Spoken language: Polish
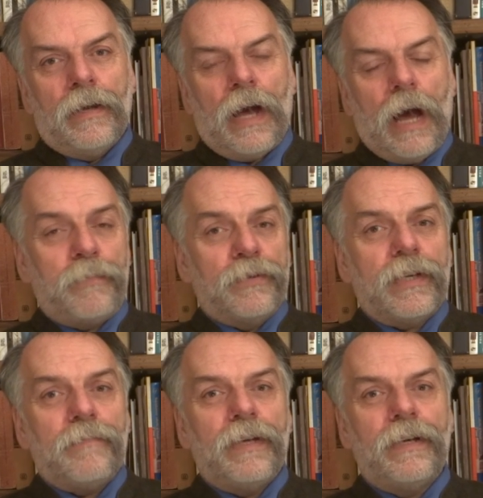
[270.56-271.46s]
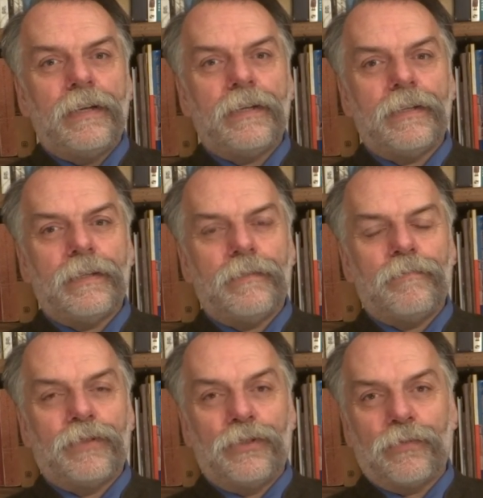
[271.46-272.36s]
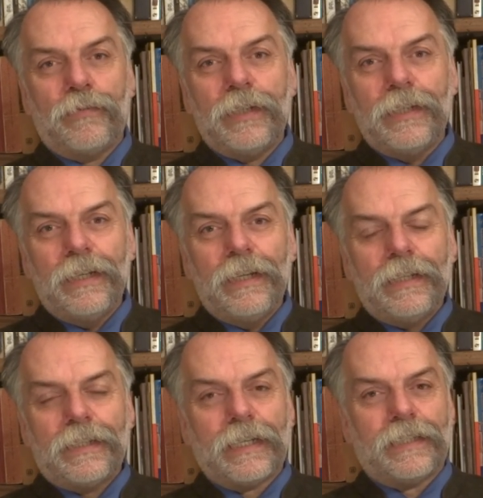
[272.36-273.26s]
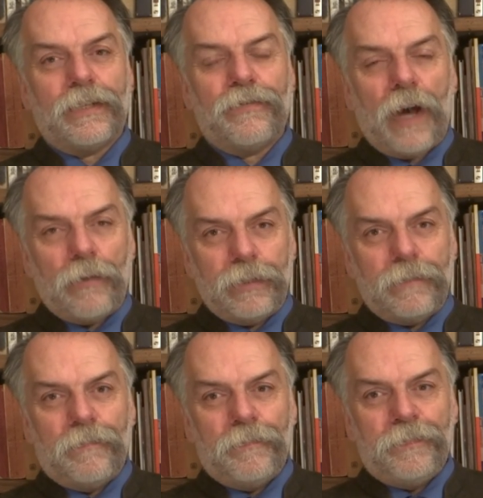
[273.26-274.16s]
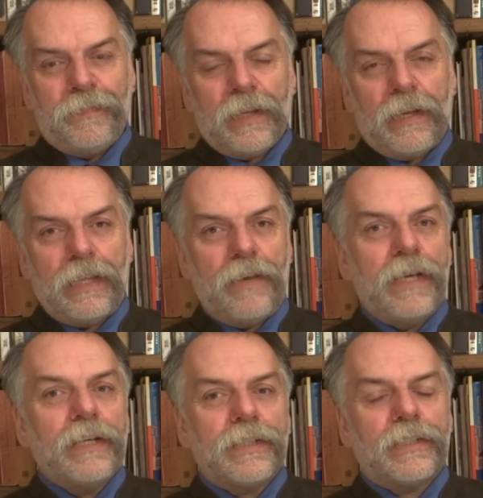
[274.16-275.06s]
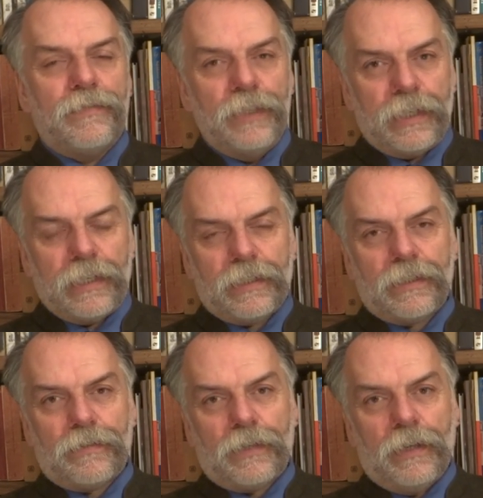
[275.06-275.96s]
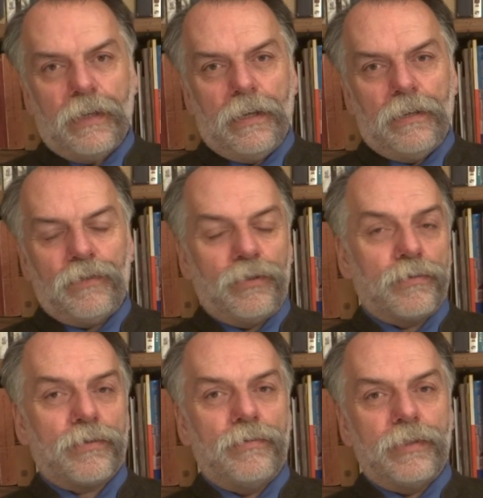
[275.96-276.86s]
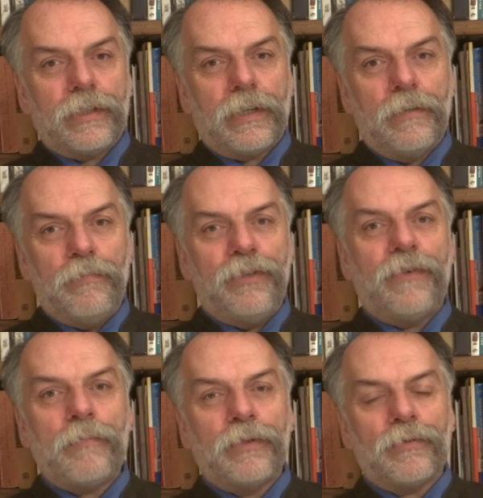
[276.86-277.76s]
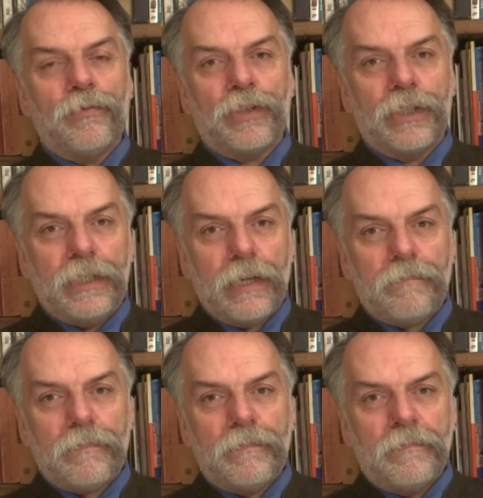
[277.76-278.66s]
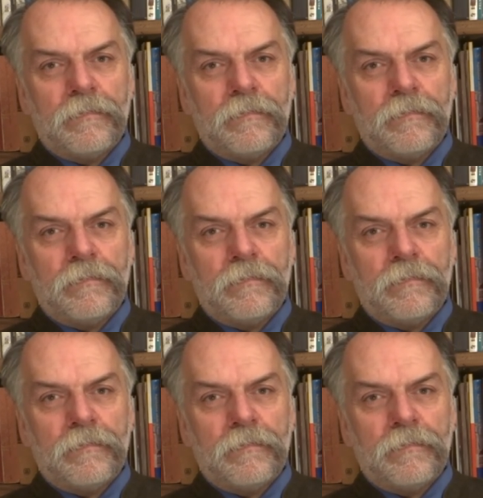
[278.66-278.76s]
A potem przyszły czasy chwały – największych zwycięstw, wśród których bitwa pod Kłuszynem,